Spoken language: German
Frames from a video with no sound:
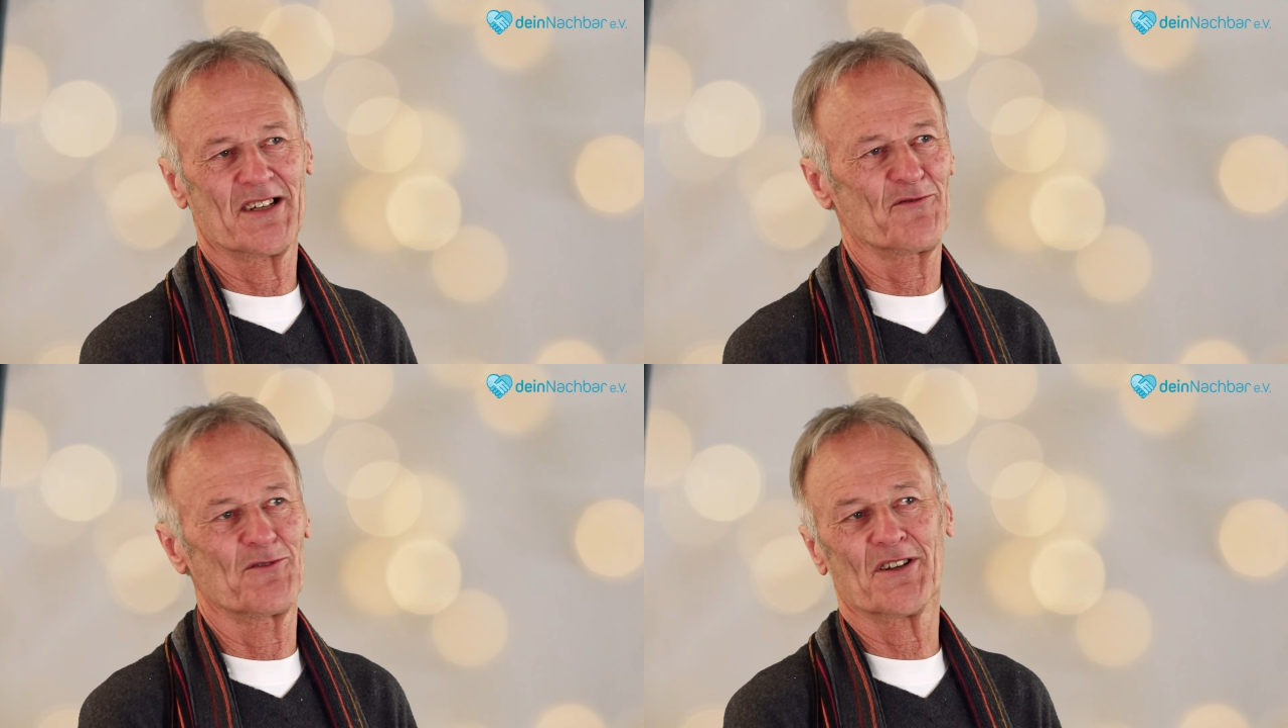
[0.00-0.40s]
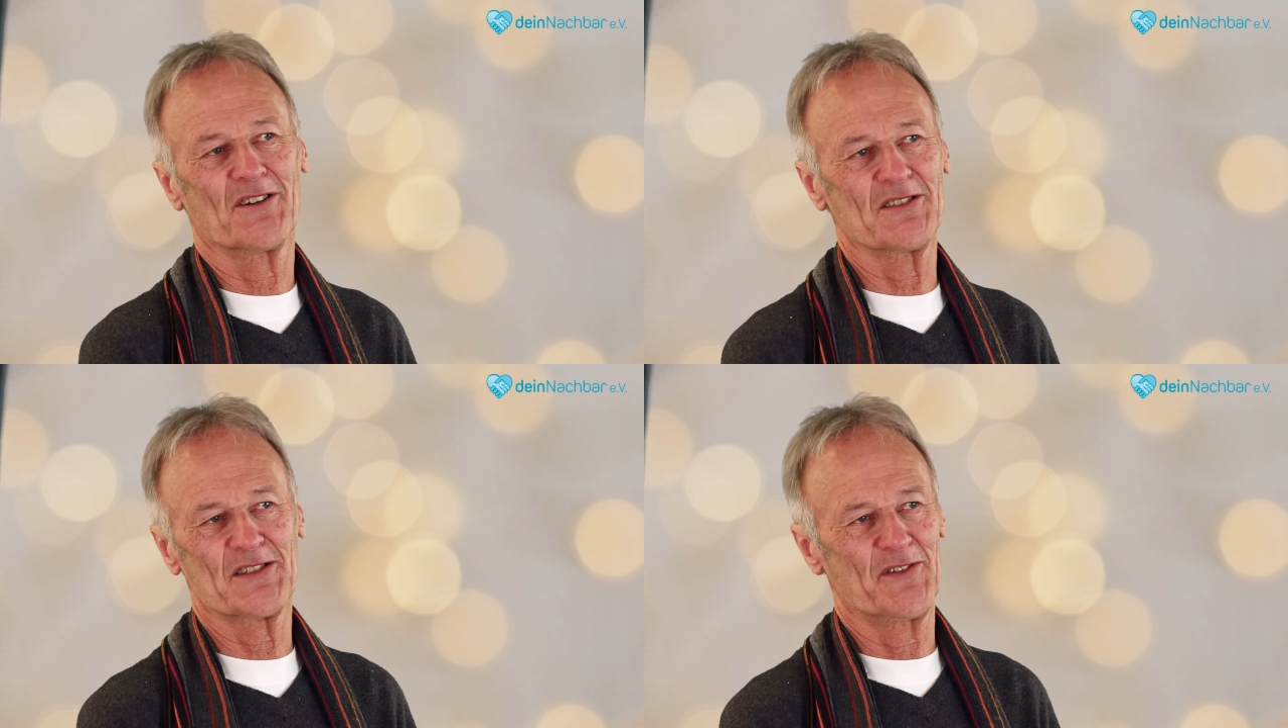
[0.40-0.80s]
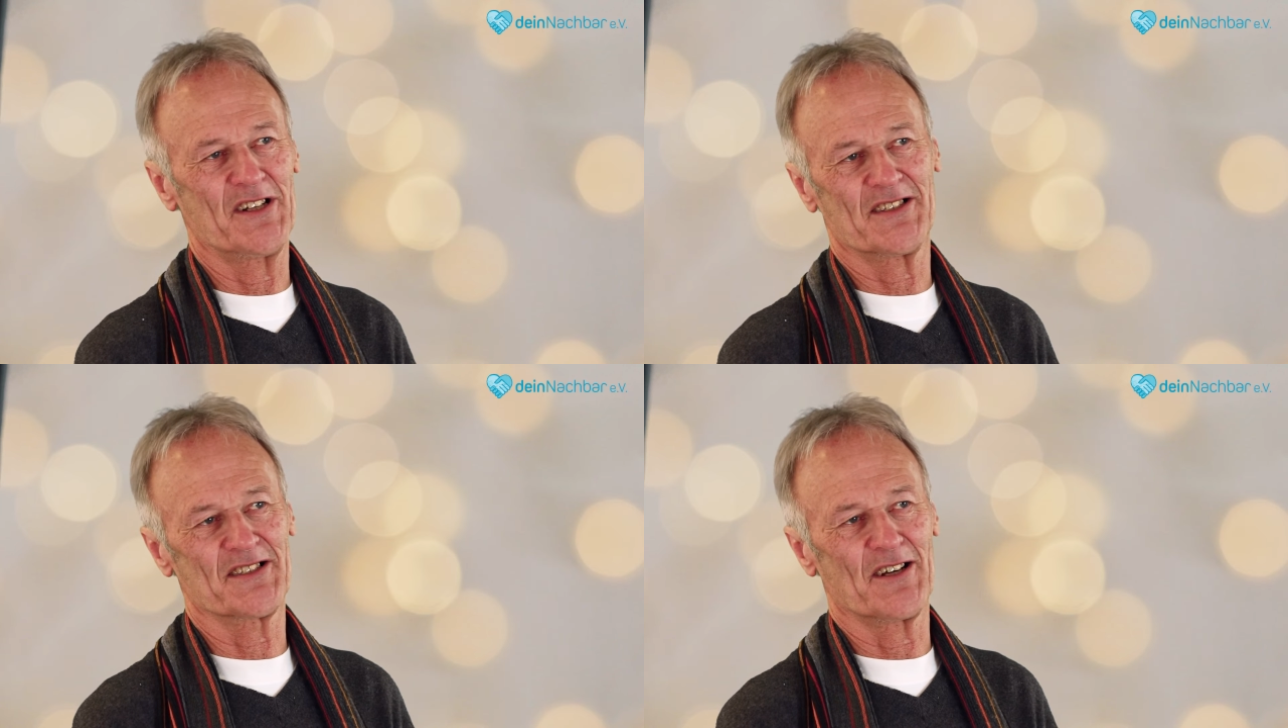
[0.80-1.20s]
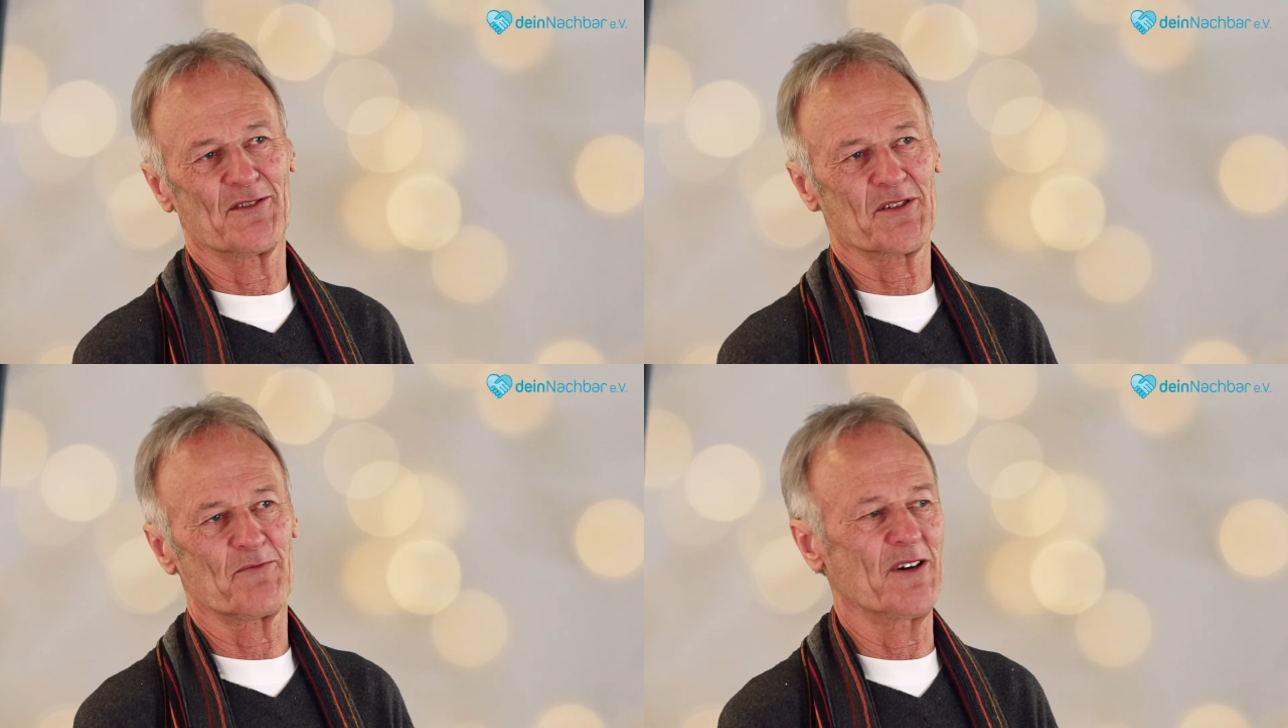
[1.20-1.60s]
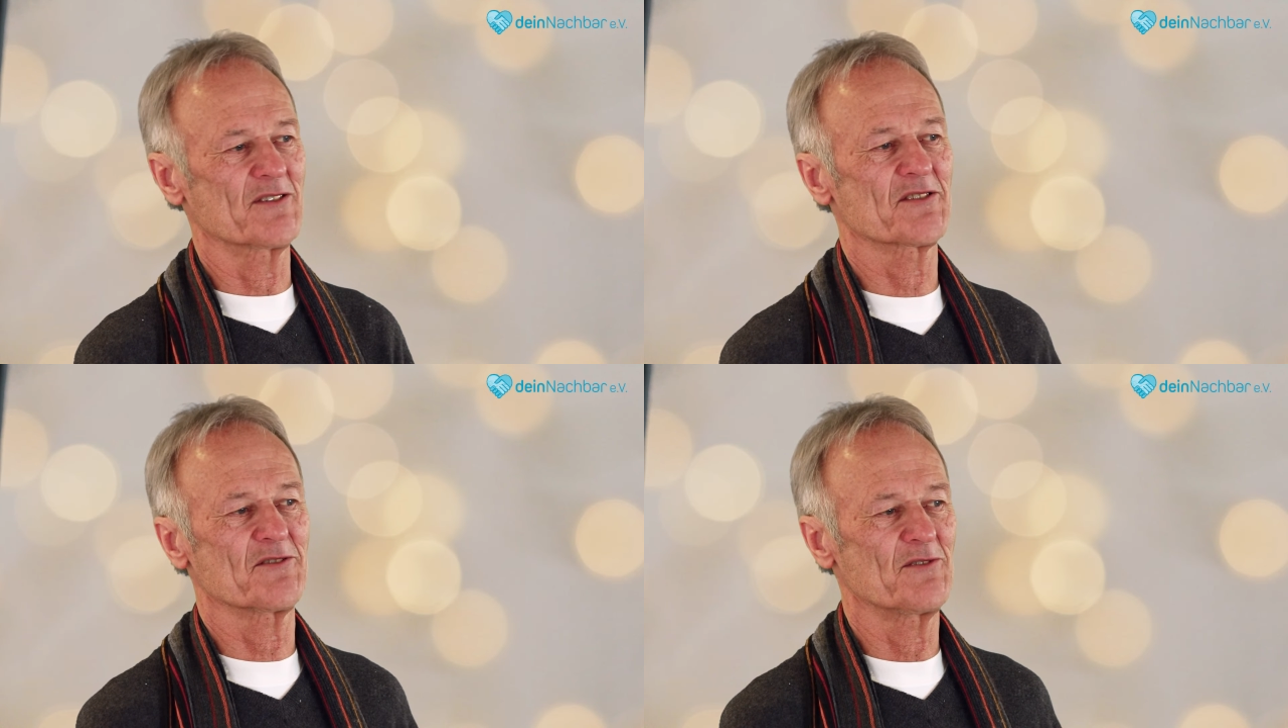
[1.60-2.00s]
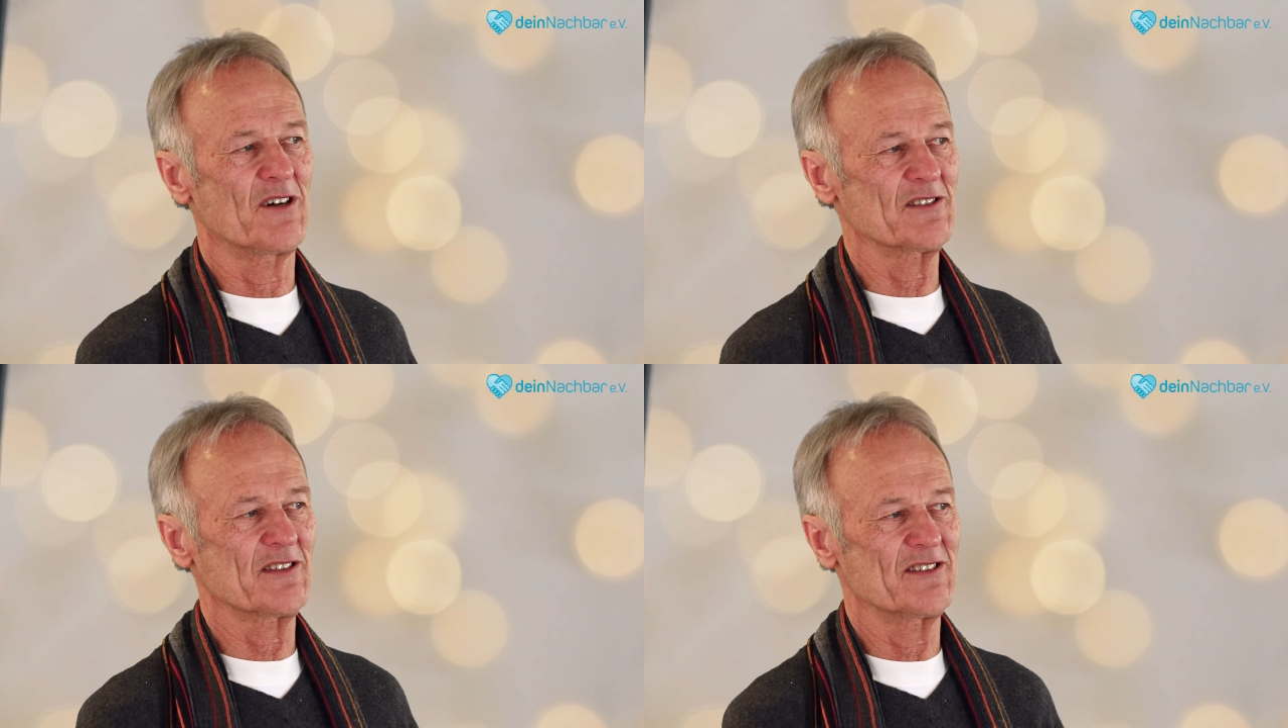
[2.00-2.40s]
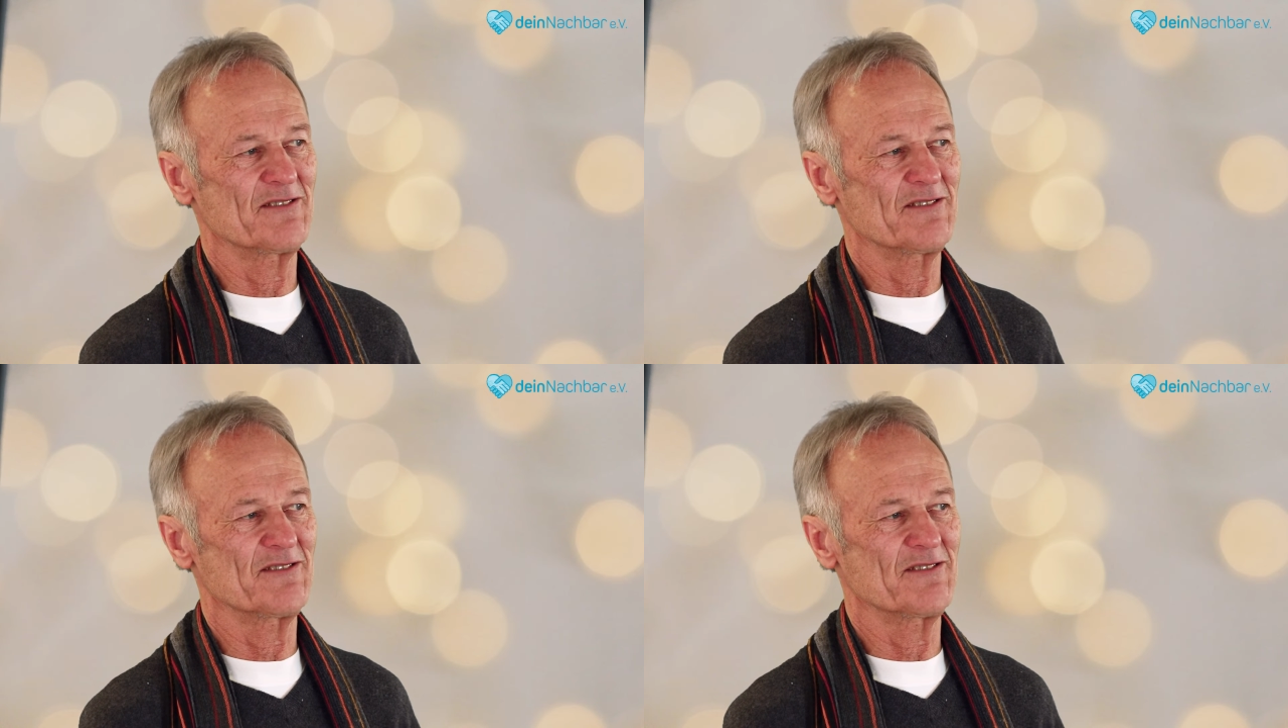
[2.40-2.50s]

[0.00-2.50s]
hervorragendes Verhältnis aufgebaut. So ein alt,